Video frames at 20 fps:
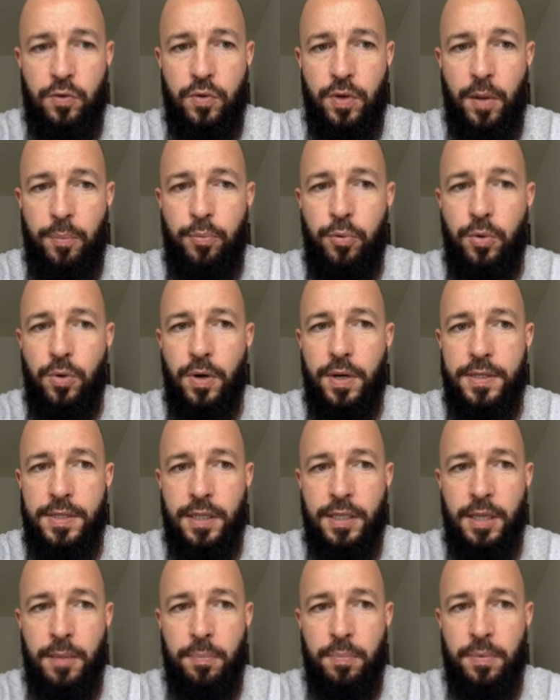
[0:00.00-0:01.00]
tu n'as plus que les
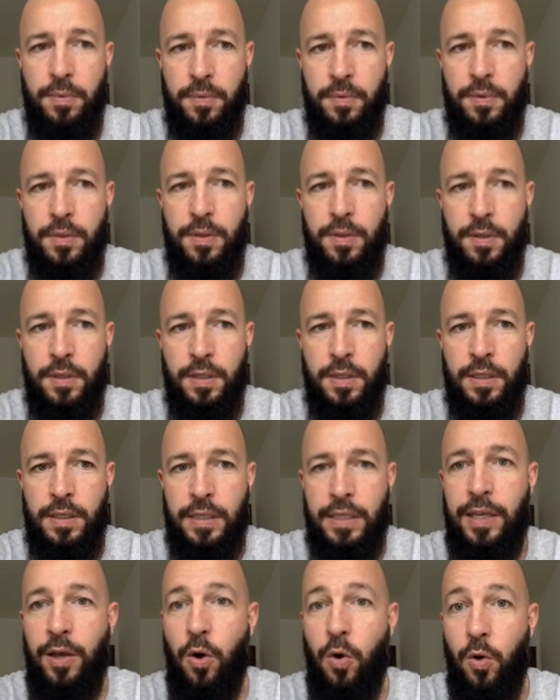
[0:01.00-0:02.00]
équipes
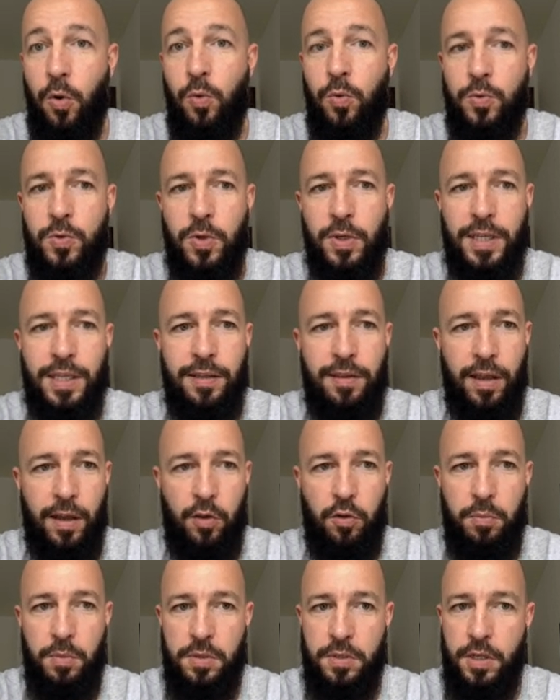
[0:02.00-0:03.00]
qui rencontrent ce critère
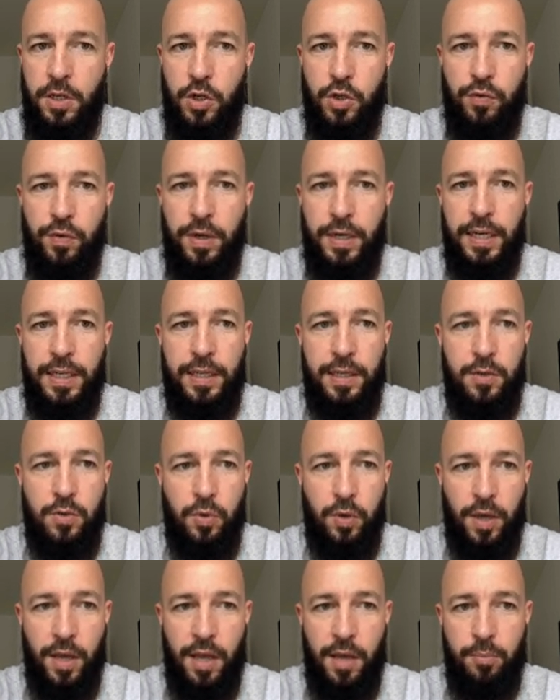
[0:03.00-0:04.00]
à domicile. Je vais cliquer
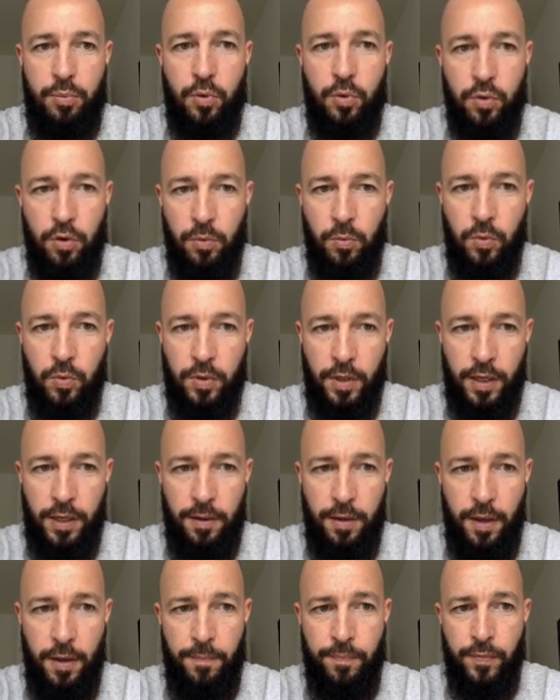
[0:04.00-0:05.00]
sur 1 pour te
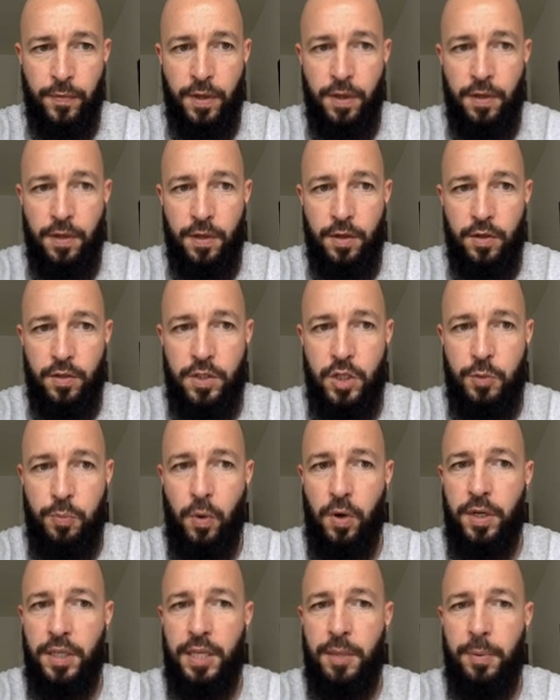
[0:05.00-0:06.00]
montrer. Si je
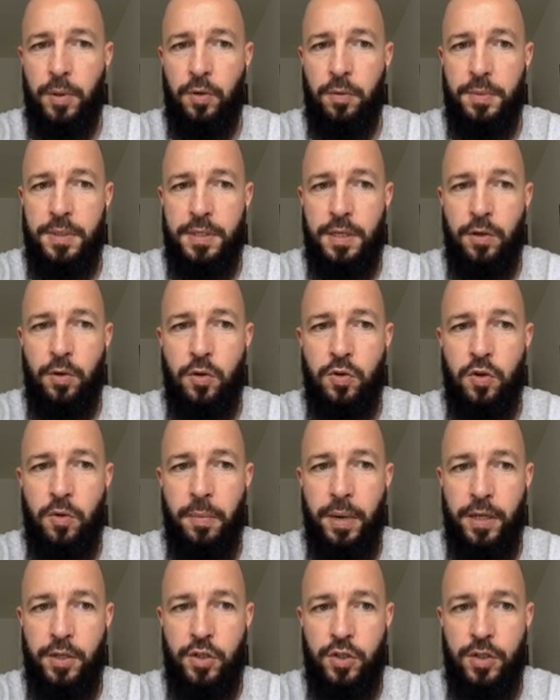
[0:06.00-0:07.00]
prends l'équipe à domicile de ce
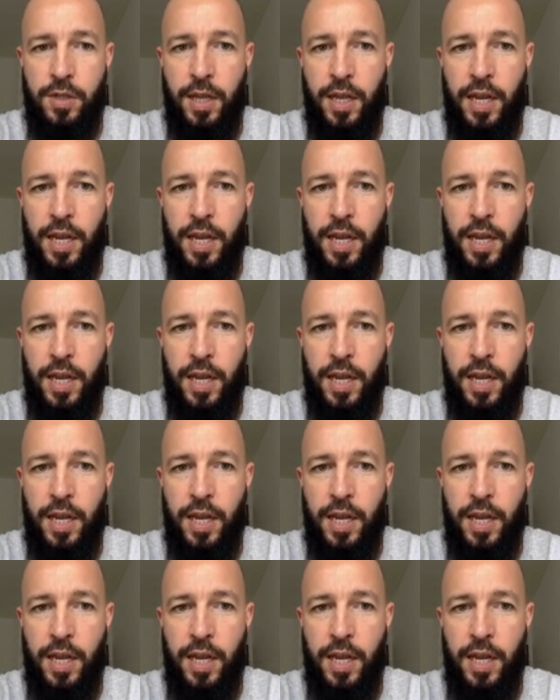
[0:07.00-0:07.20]
match,